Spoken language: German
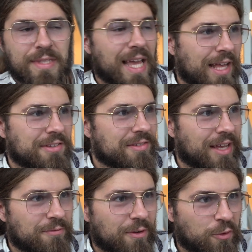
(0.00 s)
Ja, es ist
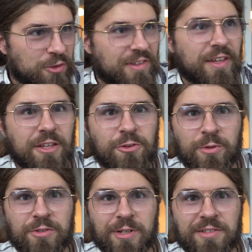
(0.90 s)
einfach frustrierend,
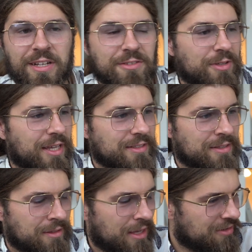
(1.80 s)
über sowas nachzudenken.